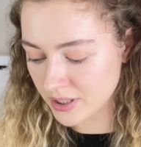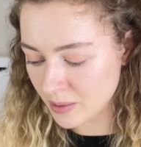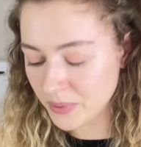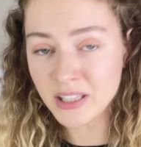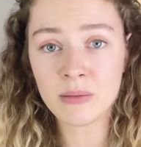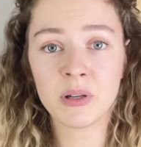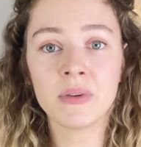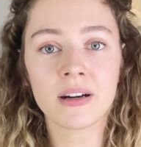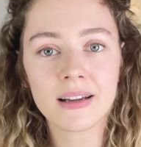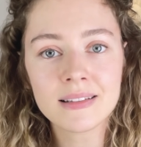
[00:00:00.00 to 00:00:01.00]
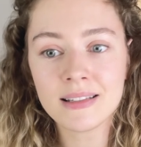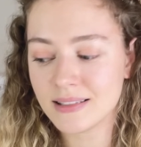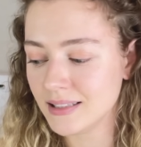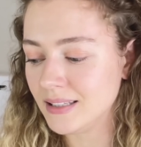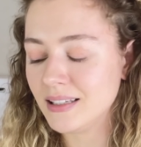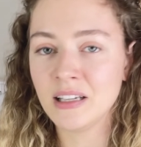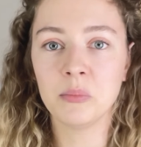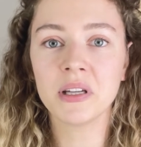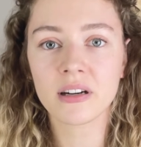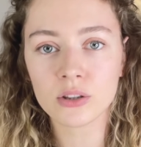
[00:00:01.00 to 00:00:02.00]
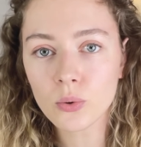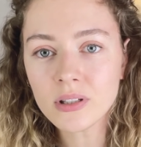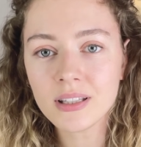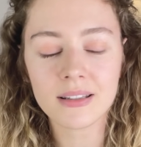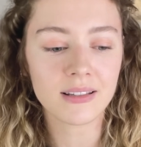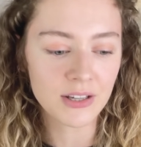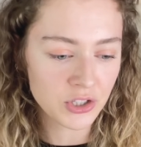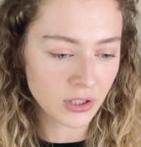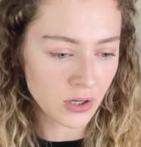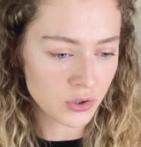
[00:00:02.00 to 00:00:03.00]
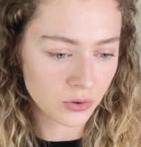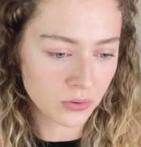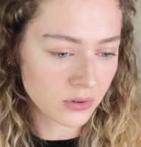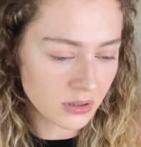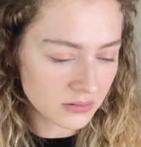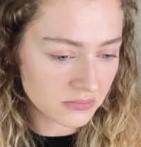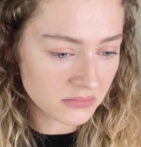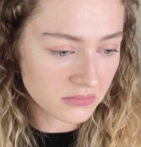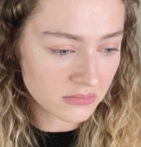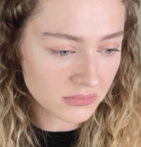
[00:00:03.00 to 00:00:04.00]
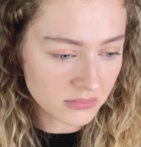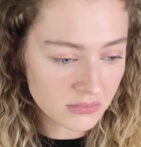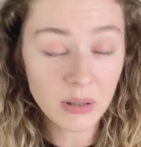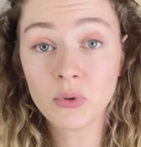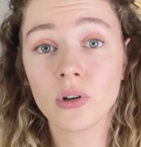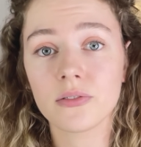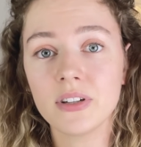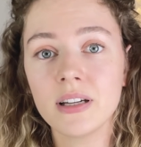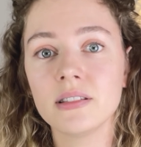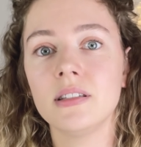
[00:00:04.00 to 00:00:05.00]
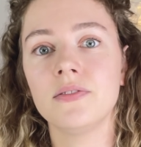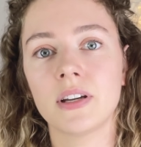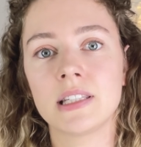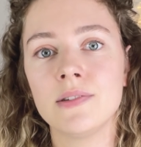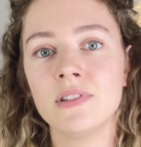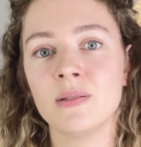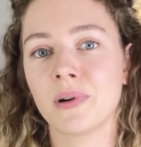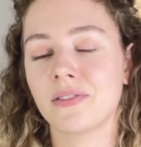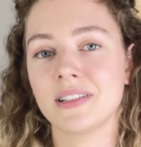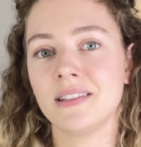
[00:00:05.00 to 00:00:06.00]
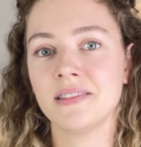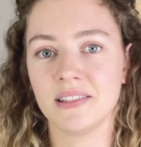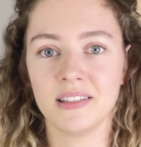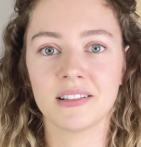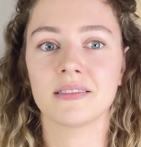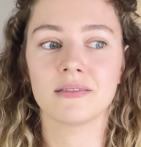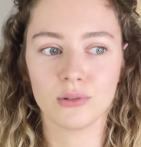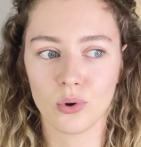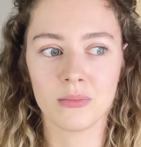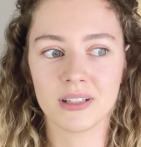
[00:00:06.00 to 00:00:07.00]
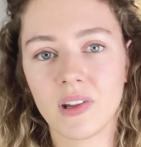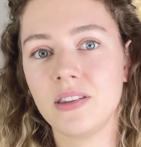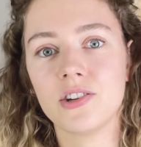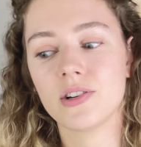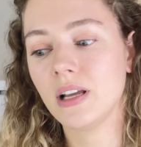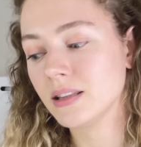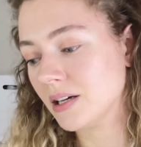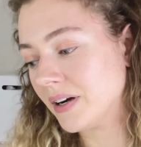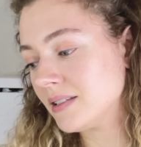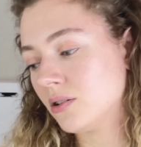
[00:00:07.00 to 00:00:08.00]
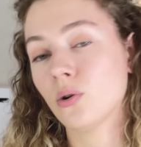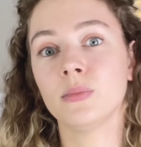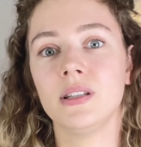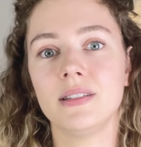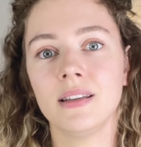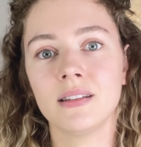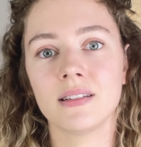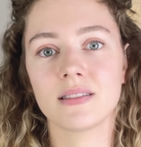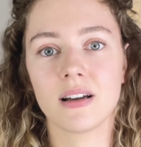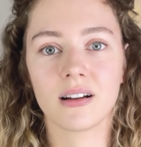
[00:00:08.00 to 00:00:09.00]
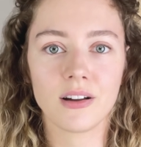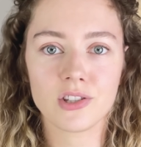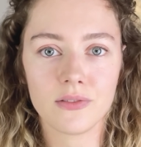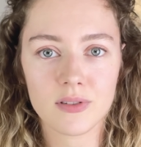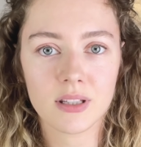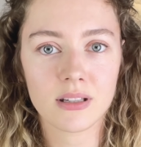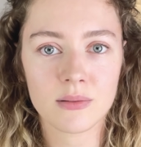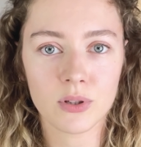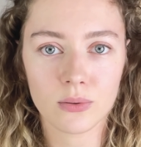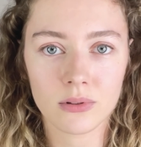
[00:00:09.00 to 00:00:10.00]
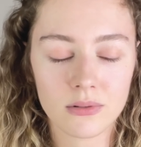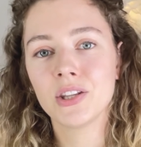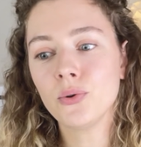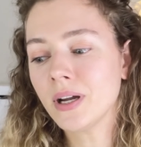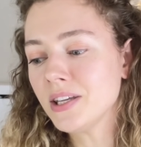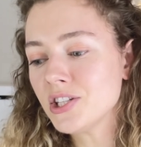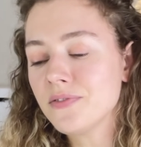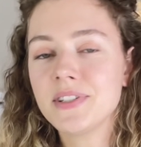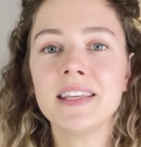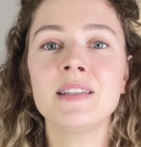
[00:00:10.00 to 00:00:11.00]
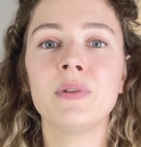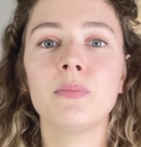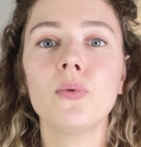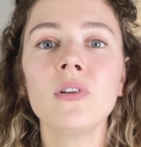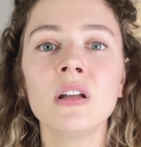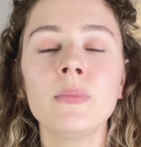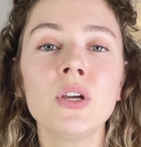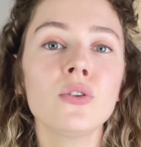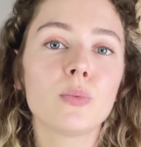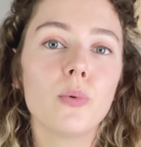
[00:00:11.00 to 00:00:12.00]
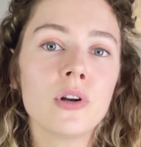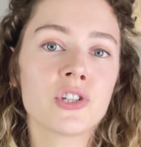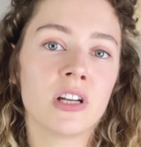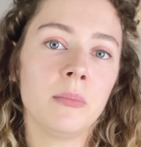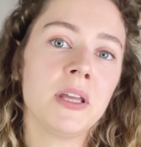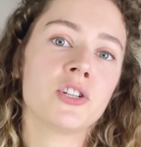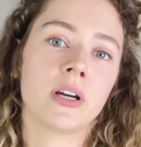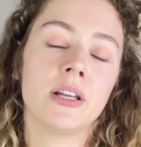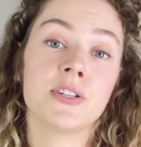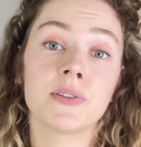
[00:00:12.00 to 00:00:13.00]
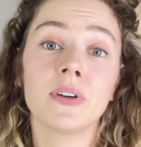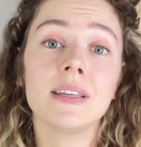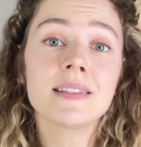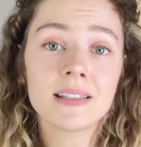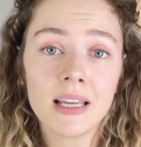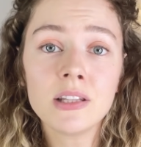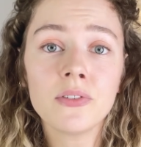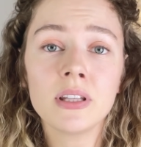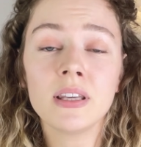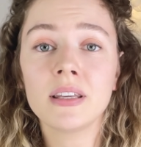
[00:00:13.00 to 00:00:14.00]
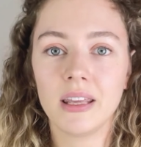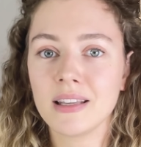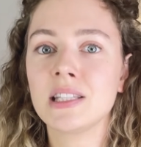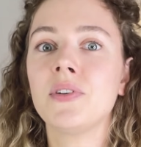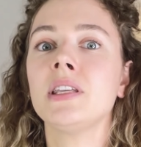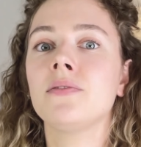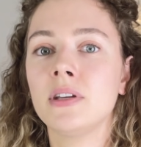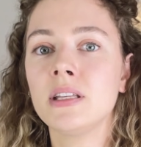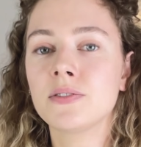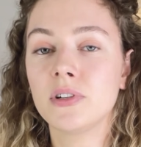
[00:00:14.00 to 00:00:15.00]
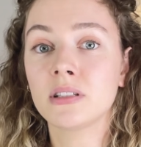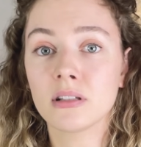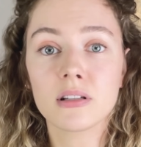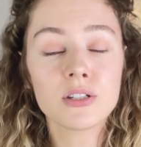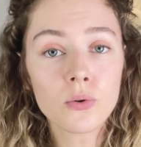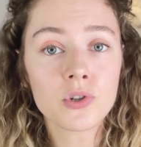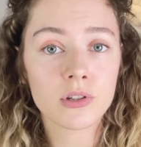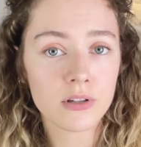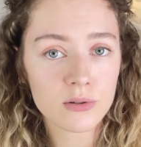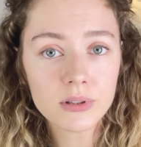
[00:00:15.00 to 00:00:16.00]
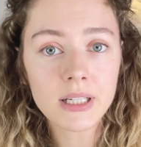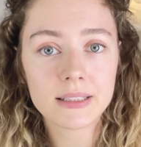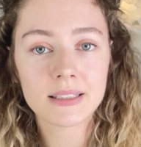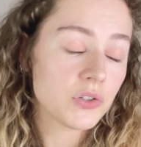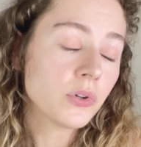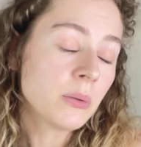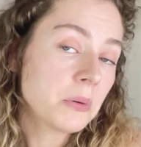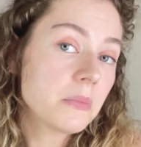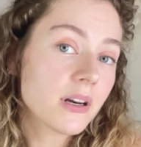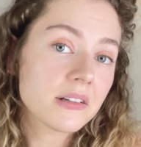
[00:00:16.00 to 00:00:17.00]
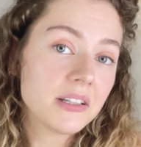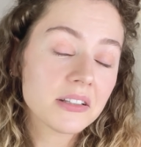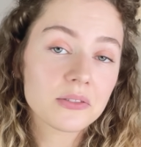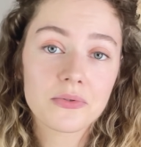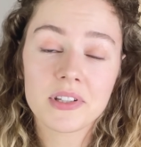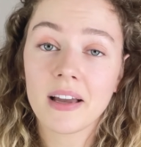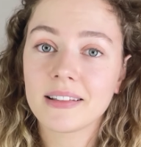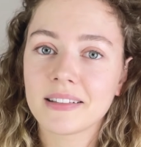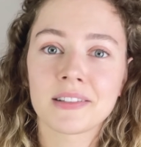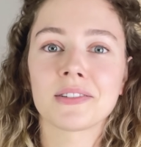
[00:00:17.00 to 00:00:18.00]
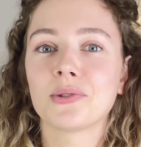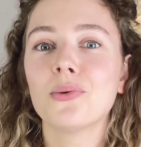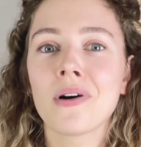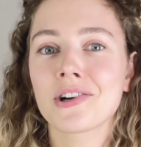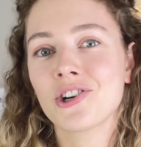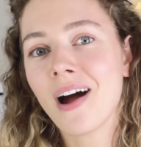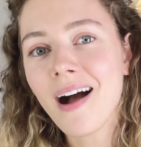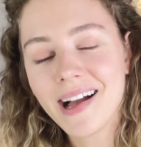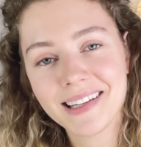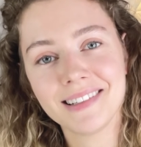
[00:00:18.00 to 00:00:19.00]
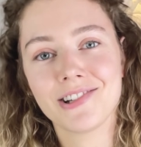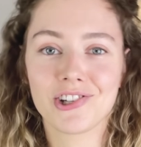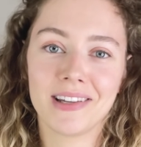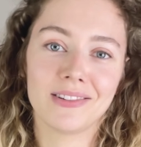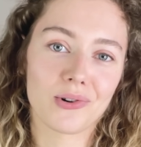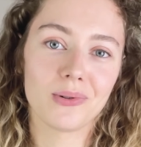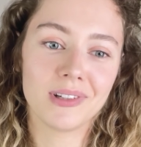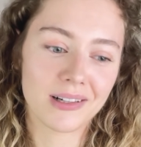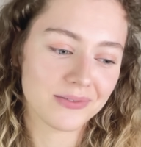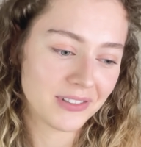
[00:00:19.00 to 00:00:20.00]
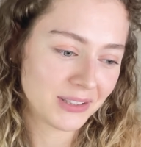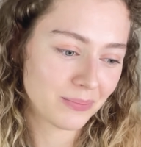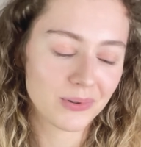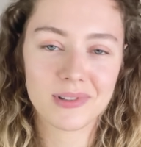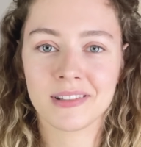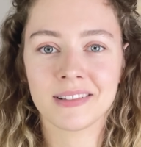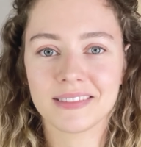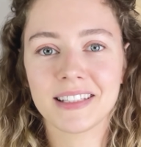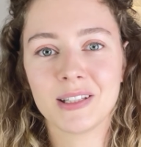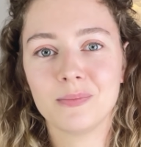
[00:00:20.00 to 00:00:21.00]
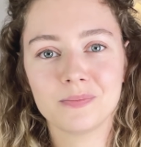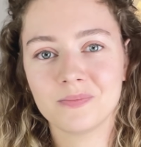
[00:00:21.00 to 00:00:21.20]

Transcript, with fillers: терапию, например, LED или микротоки, я считаю, что намного выгоднее и эффективнее проводить их дома, нежели отдавать огромные деньги за каждый визит к косметологу. Ну и, конечно, все эти приборы имеют большее или меньшее количество исследований и основания верить в их долгосрочные результаты, чего, например, нет у всяких гуаша или джейд-роллеров. Это просто такие